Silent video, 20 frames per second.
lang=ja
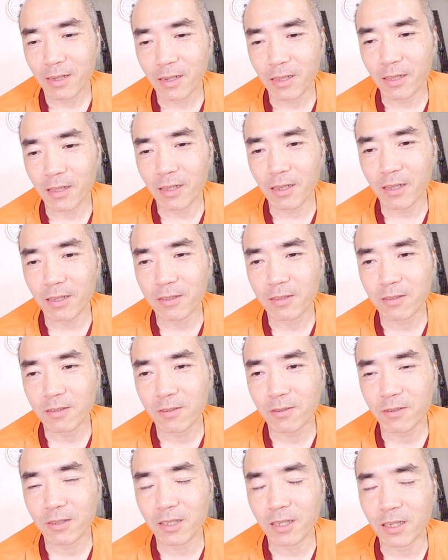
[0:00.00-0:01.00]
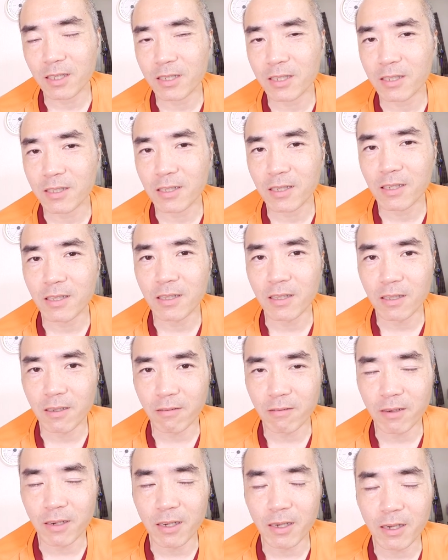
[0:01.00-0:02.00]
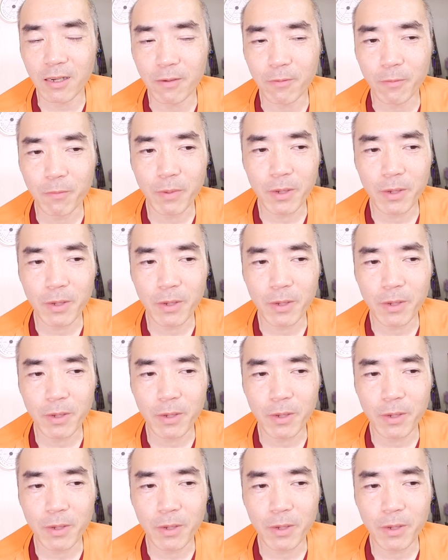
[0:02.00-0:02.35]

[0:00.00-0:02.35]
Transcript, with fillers: なんかね作る気がしないんだわ